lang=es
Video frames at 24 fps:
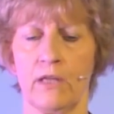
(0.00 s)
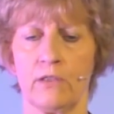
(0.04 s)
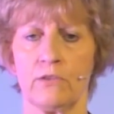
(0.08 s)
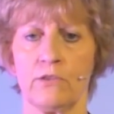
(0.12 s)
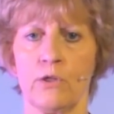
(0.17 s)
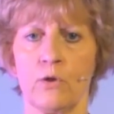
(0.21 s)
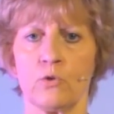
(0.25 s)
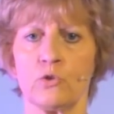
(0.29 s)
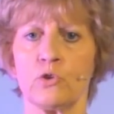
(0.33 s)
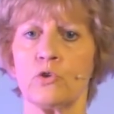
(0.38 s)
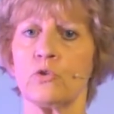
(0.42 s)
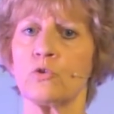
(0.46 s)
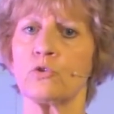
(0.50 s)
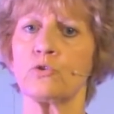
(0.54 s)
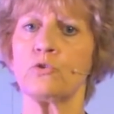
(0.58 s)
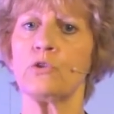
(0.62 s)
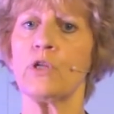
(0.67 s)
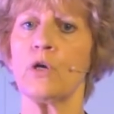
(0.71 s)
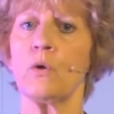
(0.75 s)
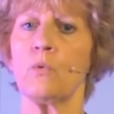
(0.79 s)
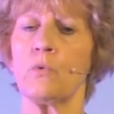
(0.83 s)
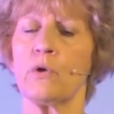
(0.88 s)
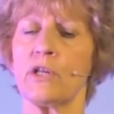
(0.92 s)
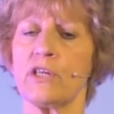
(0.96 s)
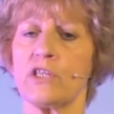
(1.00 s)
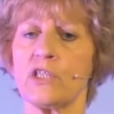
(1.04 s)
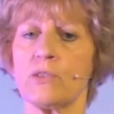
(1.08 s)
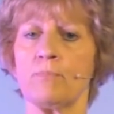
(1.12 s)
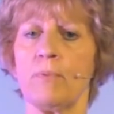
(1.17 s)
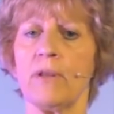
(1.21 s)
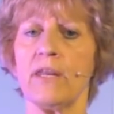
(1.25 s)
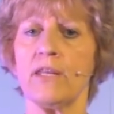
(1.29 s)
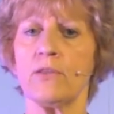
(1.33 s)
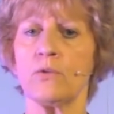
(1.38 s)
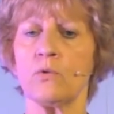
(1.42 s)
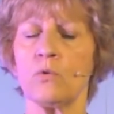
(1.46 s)
Dios nos dio un
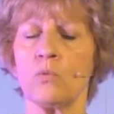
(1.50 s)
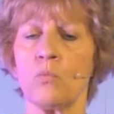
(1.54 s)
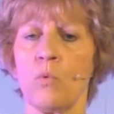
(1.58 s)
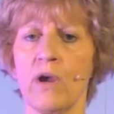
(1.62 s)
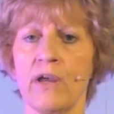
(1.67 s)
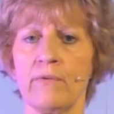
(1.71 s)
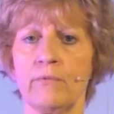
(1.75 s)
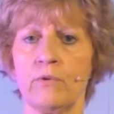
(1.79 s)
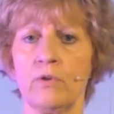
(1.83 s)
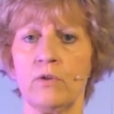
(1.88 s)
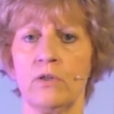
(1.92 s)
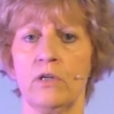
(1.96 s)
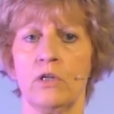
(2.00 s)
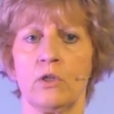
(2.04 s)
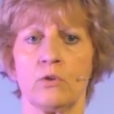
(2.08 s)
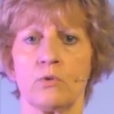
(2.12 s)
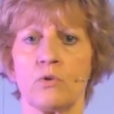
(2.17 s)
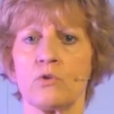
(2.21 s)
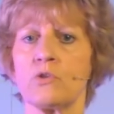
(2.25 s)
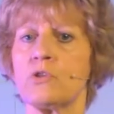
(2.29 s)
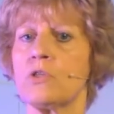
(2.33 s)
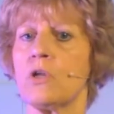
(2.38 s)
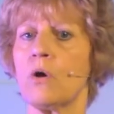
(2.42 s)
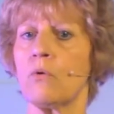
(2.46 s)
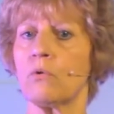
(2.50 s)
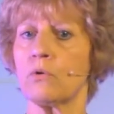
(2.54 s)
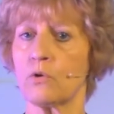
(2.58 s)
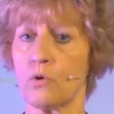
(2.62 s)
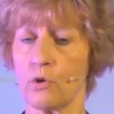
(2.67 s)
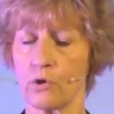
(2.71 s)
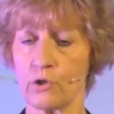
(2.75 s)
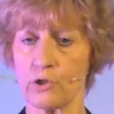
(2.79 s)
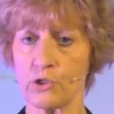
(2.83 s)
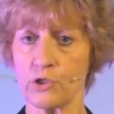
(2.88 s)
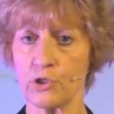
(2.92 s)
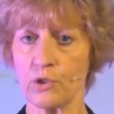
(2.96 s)
espíritu nuevo, nos dio un
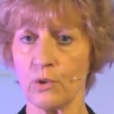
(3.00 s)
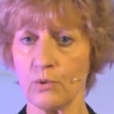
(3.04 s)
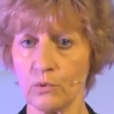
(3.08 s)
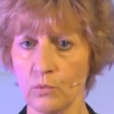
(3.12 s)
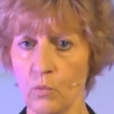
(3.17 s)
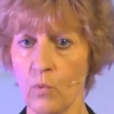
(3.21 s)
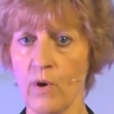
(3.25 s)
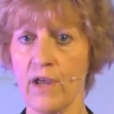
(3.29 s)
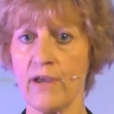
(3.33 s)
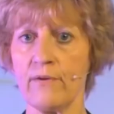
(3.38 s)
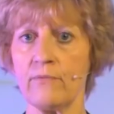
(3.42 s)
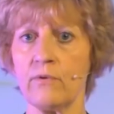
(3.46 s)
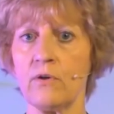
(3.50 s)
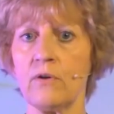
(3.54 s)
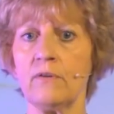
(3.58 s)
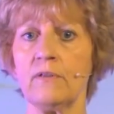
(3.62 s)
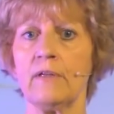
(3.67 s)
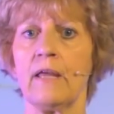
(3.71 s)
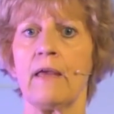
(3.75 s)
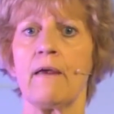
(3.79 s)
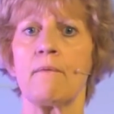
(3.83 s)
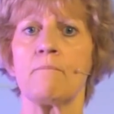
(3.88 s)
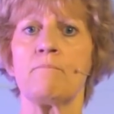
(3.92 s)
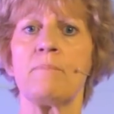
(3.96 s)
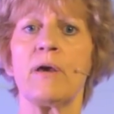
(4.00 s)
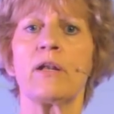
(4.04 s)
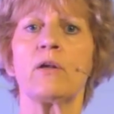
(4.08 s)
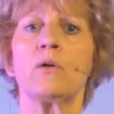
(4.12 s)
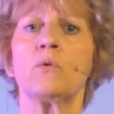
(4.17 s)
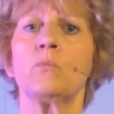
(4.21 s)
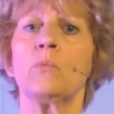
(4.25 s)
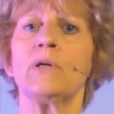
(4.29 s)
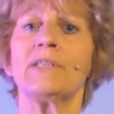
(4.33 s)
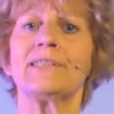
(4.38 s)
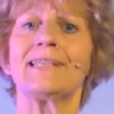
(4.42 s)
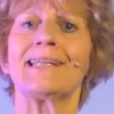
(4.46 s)
corazón nuevo,
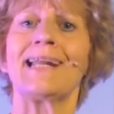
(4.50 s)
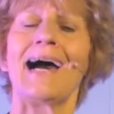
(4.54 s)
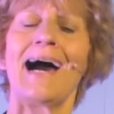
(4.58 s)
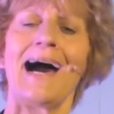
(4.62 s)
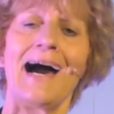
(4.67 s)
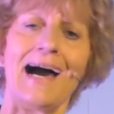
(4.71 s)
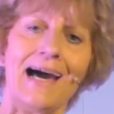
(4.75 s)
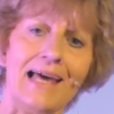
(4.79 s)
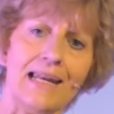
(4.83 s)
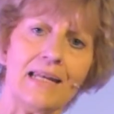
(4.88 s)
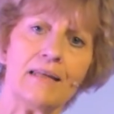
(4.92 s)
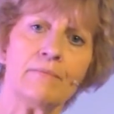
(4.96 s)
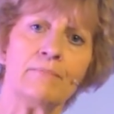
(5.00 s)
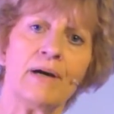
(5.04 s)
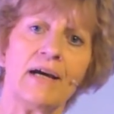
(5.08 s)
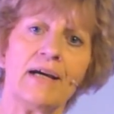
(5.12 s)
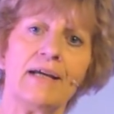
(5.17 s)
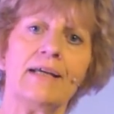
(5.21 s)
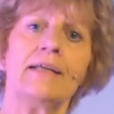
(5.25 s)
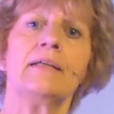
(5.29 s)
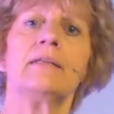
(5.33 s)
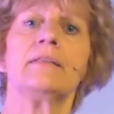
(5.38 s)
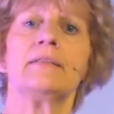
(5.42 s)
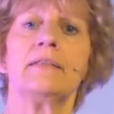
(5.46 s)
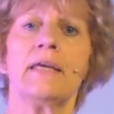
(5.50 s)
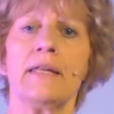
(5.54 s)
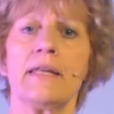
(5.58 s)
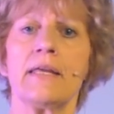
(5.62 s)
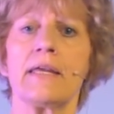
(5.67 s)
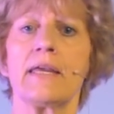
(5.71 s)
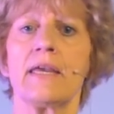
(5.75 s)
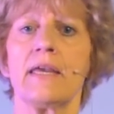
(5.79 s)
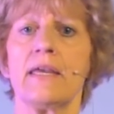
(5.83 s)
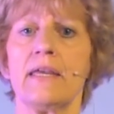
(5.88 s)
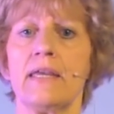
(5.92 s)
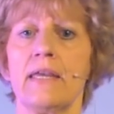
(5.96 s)
pero nuestra alma
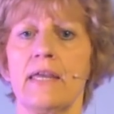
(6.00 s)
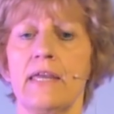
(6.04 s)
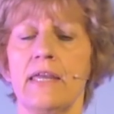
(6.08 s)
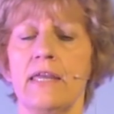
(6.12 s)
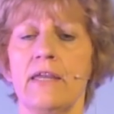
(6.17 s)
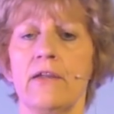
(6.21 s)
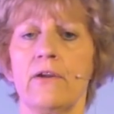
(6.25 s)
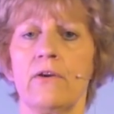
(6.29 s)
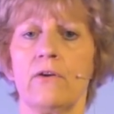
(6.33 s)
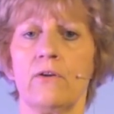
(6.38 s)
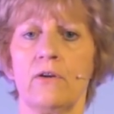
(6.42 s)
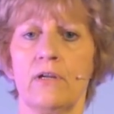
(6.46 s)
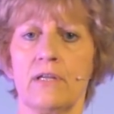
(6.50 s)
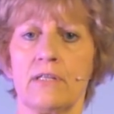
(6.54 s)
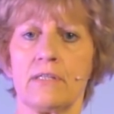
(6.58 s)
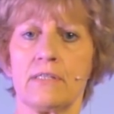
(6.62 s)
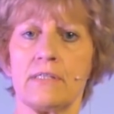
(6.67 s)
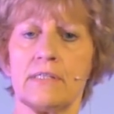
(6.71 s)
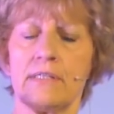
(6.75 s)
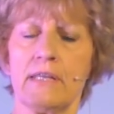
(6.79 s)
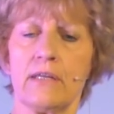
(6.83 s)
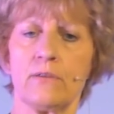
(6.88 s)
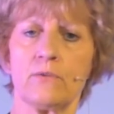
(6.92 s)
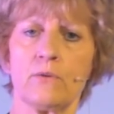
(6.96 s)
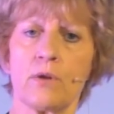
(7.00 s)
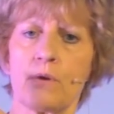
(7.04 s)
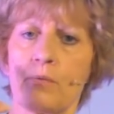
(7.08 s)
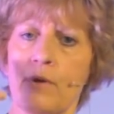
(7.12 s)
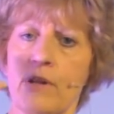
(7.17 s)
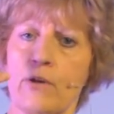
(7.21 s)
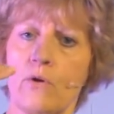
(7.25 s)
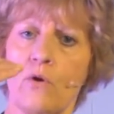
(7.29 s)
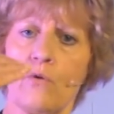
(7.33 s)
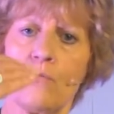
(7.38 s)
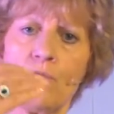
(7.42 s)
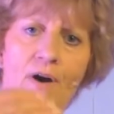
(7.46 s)
tiene que ir siendo
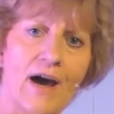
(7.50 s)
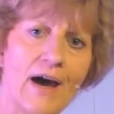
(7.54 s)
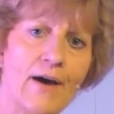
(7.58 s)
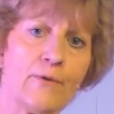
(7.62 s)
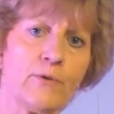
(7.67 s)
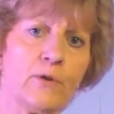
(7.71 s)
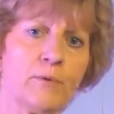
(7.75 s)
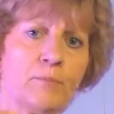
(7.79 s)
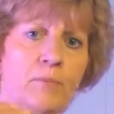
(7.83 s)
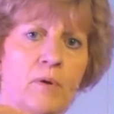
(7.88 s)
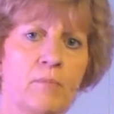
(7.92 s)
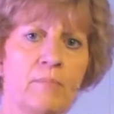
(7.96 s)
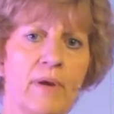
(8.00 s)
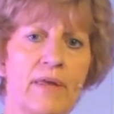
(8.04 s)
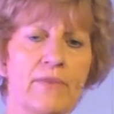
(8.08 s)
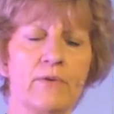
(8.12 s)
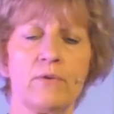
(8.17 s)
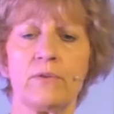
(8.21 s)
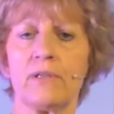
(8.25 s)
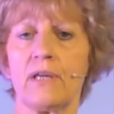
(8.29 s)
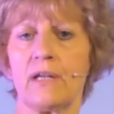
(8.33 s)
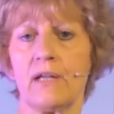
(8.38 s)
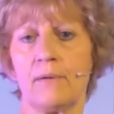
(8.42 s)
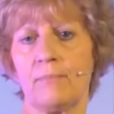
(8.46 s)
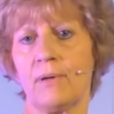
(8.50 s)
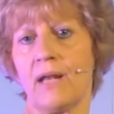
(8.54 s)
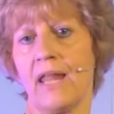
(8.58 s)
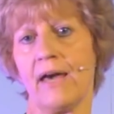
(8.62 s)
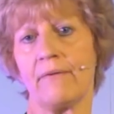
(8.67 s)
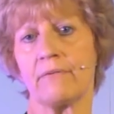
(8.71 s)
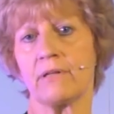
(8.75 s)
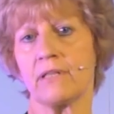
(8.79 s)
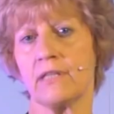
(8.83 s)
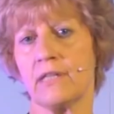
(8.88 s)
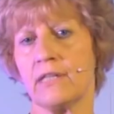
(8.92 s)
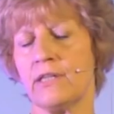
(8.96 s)
renovado por medio de la
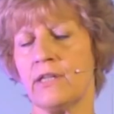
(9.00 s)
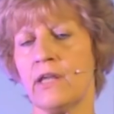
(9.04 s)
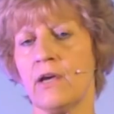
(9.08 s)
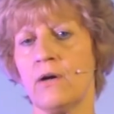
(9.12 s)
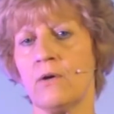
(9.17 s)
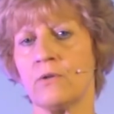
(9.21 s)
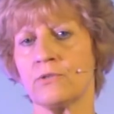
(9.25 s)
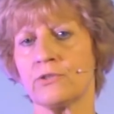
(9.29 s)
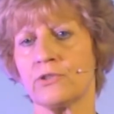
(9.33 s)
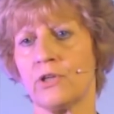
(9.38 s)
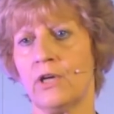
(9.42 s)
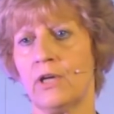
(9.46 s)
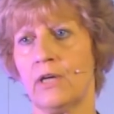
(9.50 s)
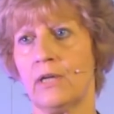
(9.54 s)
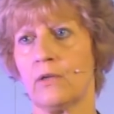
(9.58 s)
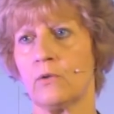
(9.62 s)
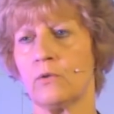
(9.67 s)
palabra de Dios.